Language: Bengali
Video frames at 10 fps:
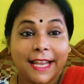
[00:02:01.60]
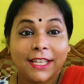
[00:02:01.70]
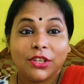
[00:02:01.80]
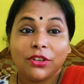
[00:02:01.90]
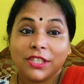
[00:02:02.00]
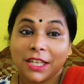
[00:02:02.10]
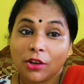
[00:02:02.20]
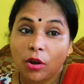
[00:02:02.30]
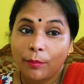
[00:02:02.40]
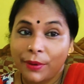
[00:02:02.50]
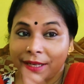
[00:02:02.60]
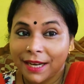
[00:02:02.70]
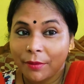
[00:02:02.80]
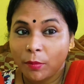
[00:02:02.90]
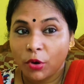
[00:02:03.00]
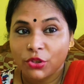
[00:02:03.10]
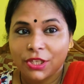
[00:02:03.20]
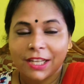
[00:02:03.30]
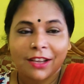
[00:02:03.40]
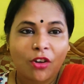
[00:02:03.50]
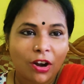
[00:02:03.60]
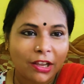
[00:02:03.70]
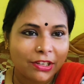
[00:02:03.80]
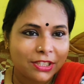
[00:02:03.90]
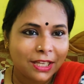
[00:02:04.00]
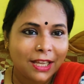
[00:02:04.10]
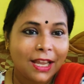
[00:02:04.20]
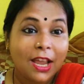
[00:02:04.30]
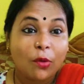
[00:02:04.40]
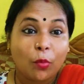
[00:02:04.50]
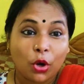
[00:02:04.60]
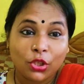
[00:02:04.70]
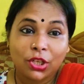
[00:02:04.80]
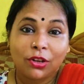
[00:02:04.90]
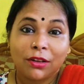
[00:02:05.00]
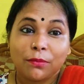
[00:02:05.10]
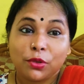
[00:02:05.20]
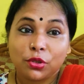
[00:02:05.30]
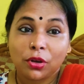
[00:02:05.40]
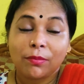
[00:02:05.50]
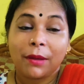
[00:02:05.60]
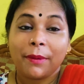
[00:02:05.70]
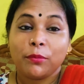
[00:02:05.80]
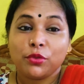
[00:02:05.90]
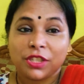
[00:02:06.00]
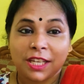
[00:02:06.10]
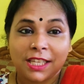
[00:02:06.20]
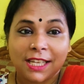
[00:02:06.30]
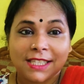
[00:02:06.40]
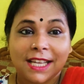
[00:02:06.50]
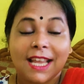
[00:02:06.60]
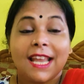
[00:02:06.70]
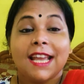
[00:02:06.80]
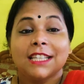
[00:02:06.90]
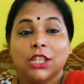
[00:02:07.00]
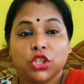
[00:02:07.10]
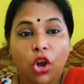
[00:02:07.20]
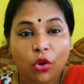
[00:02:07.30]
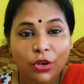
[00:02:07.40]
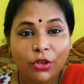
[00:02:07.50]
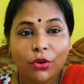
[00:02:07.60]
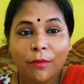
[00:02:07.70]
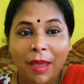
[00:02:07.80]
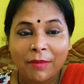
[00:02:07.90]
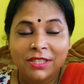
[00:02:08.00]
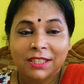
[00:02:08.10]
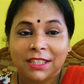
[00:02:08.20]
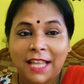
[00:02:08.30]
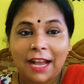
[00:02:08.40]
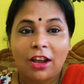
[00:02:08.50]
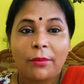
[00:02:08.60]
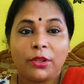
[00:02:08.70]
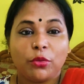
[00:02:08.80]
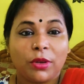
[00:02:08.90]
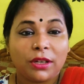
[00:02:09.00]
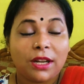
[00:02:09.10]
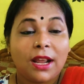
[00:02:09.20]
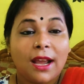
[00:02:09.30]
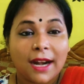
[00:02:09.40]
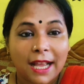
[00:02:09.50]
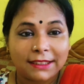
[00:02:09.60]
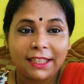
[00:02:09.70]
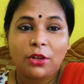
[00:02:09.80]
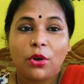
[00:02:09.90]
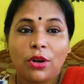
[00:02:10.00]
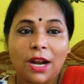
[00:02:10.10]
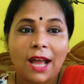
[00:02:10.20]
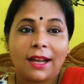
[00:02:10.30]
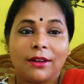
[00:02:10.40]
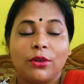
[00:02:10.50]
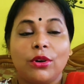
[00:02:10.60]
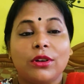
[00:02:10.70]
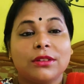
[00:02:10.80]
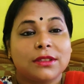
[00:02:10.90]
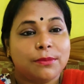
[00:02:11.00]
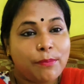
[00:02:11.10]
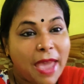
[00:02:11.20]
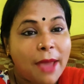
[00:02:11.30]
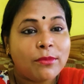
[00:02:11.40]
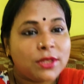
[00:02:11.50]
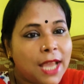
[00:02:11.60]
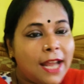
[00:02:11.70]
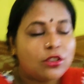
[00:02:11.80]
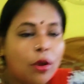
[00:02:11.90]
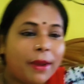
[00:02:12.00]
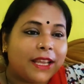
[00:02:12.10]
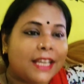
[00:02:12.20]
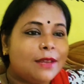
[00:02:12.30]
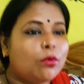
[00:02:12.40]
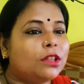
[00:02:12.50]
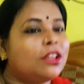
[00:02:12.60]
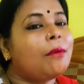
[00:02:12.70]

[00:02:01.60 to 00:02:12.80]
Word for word: সেই জন্য সেই কমপ্লেনটা আমার বড় ছেলেকে করা হয়েছে বড় ছেলেকে ভীষণভাবে বুঝিয়ে দিয়েছে যে যখনই কোনো ম্যামের সাথে দেখা হবে তোমার ক্লাসের হোক না হোক ম্যাম স্যার সবাইকে কি বলতে